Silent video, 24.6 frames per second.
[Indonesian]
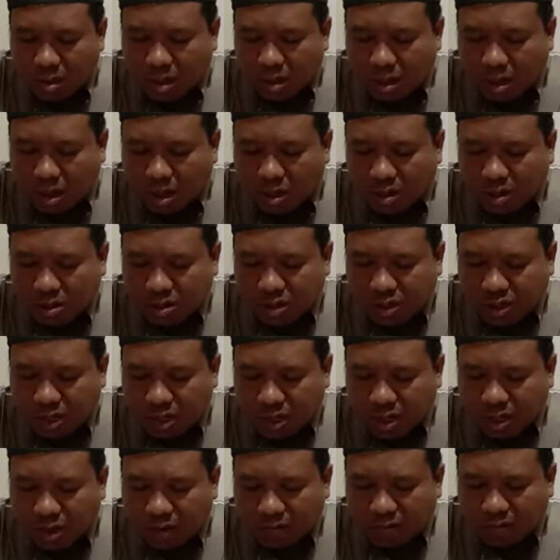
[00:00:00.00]
Au
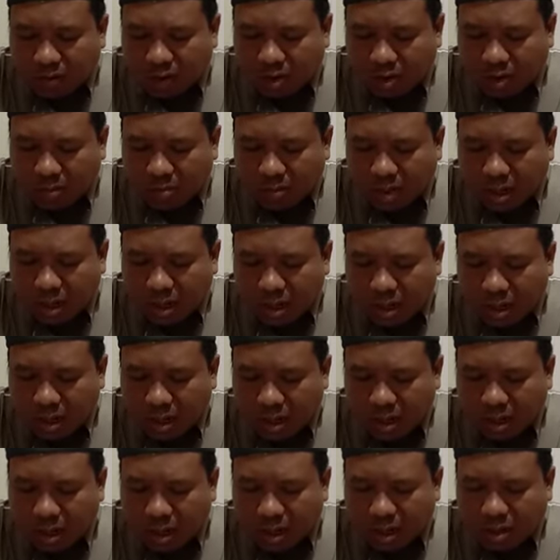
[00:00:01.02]
yushaka fi
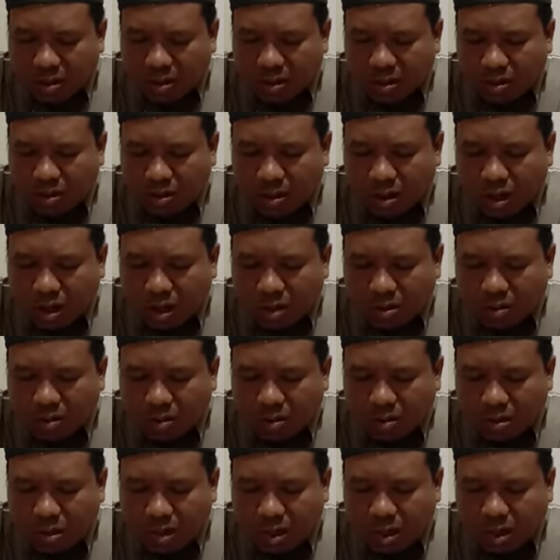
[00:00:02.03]
khabarillah atau ragu
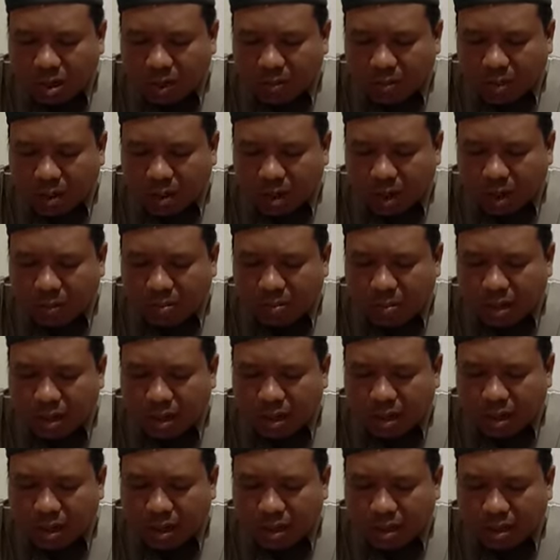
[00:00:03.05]
terhadap kabar
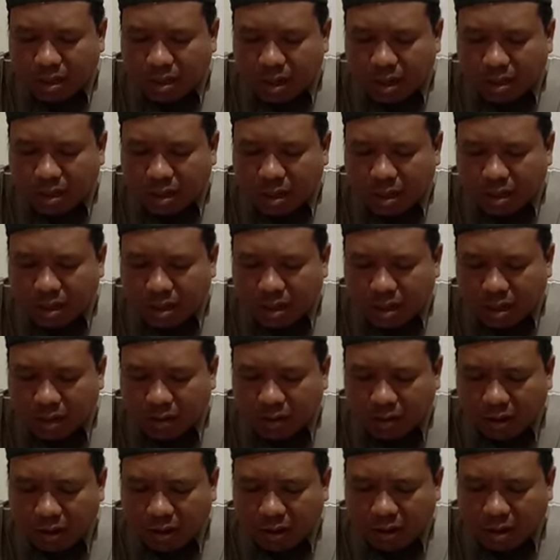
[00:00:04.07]
yang datang dari
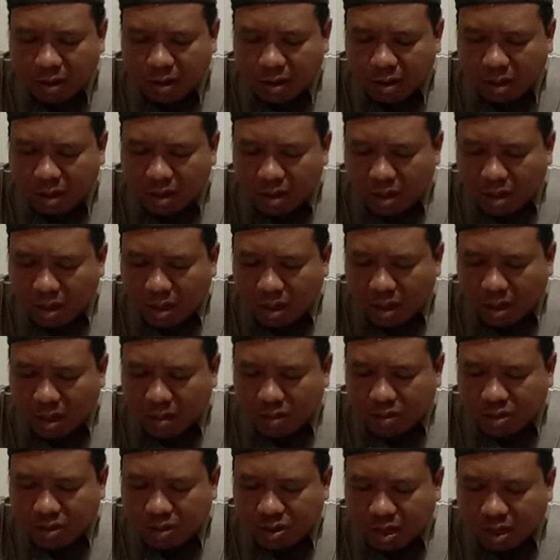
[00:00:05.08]
Allah.
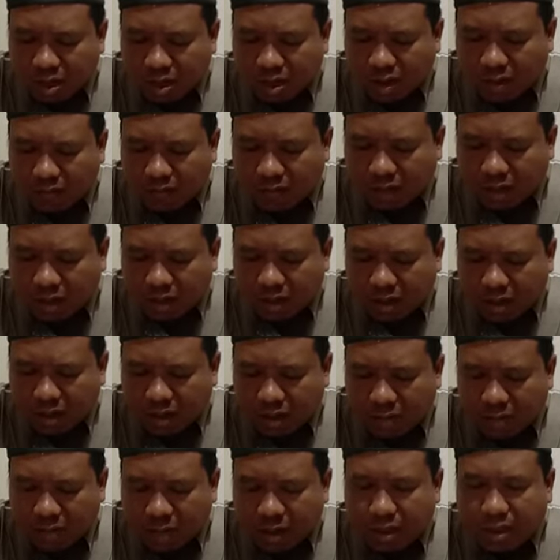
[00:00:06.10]
Au yushaka fil
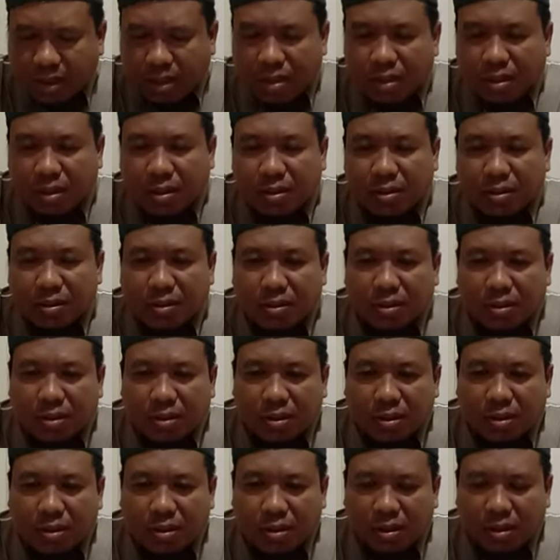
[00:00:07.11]
kiamati.
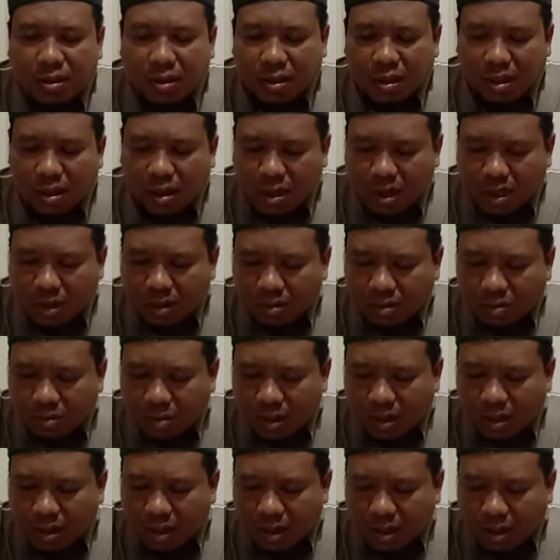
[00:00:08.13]
Ya ragu
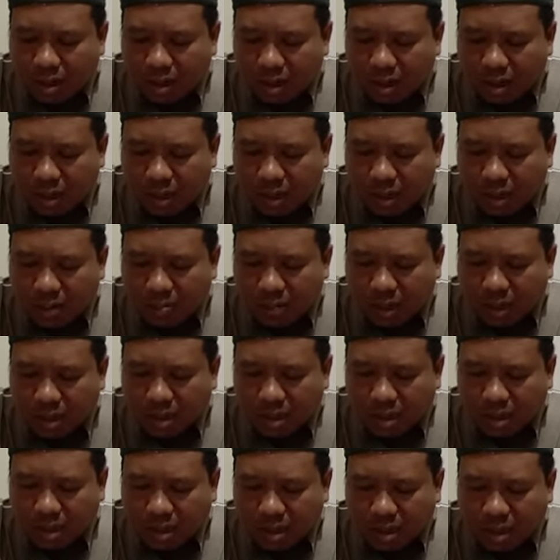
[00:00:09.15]
adanya hari kiamat.
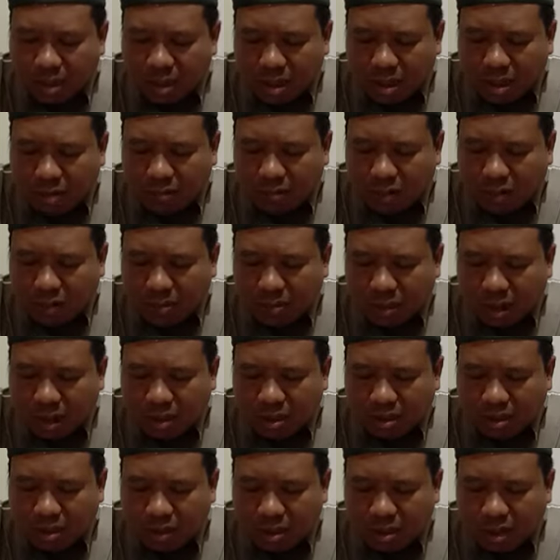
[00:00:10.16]
Awil
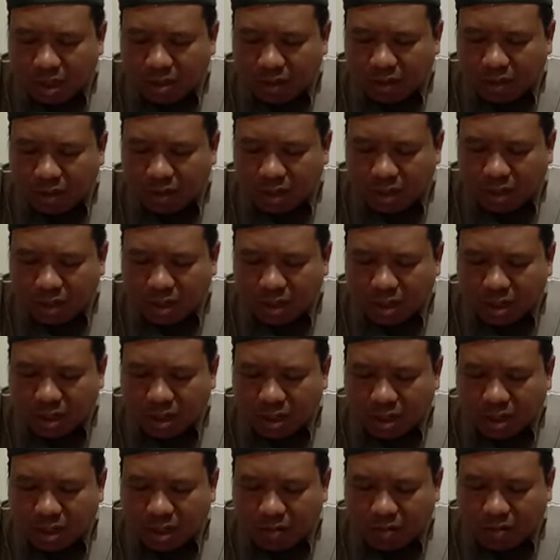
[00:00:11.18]
ba'si, awil
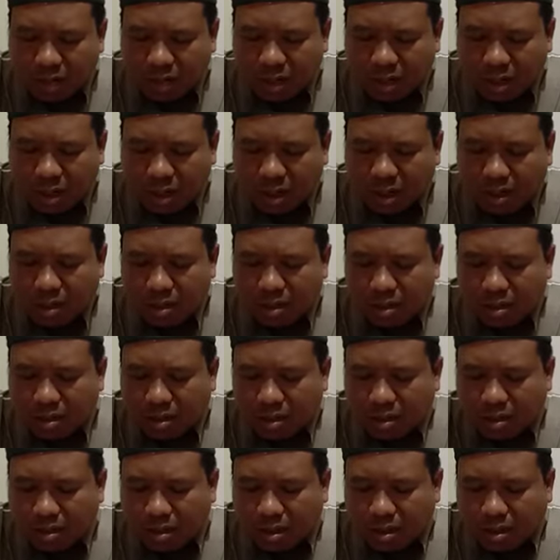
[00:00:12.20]
jannati, awil nar.
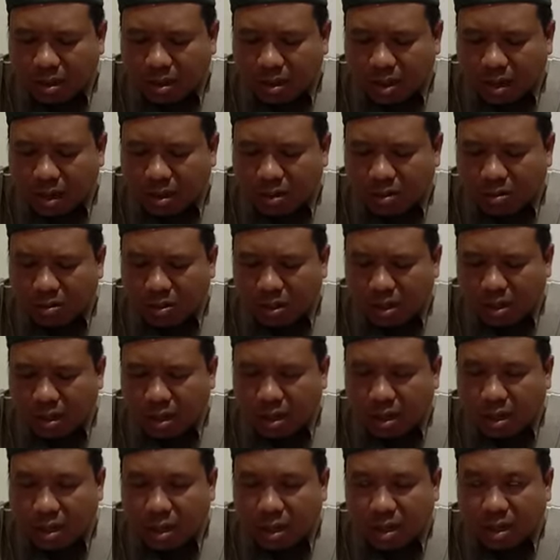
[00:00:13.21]
Ragu
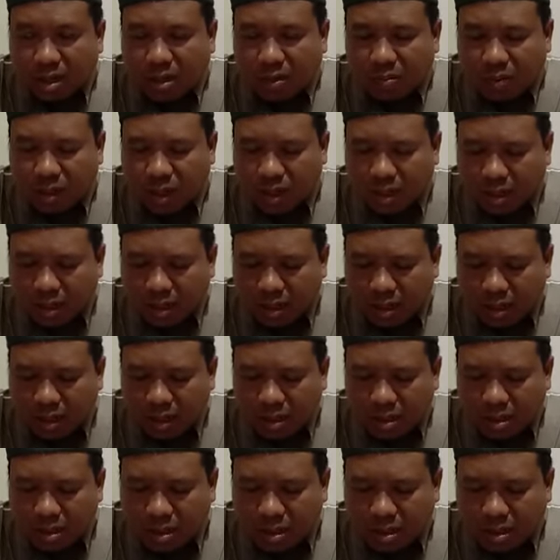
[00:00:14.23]
adanya hari kebangkitan.